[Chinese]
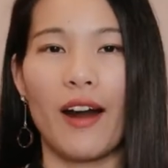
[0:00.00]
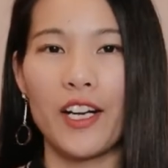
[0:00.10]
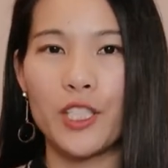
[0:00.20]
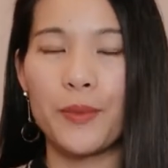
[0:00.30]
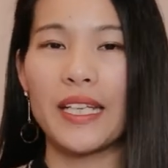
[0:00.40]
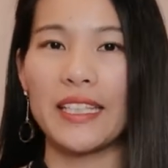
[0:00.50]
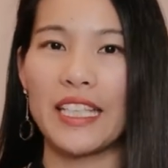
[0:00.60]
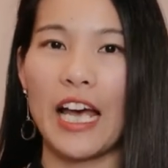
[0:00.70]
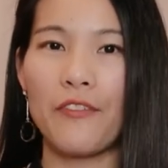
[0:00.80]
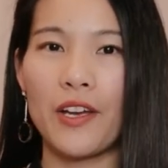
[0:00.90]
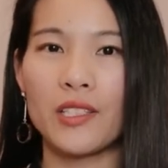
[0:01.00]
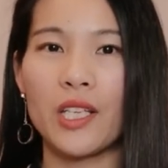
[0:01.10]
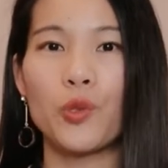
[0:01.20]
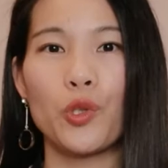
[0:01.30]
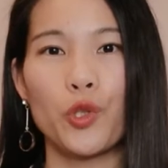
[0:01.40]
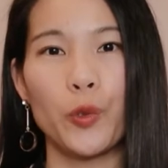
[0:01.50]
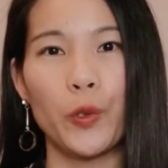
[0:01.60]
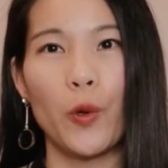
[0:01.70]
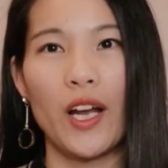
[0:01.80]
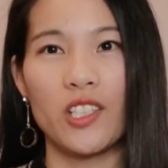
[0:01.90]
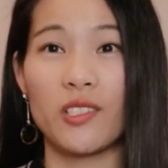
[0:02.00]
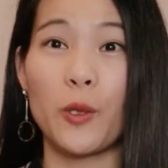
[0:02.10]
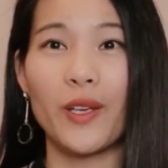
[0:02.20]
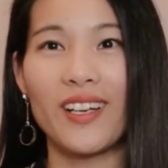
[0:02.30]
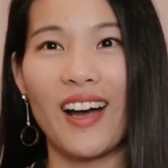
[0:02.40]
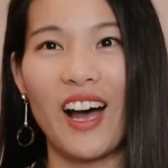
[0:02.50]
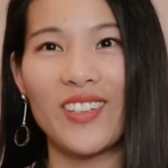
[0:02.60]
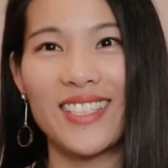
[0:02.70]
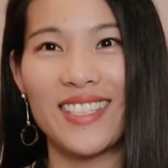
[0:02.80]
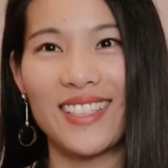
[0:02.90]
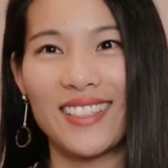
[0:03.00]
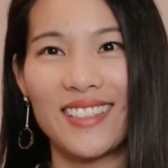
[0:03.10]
RSP 跟 TFSA 做税务优化政策会更好一些。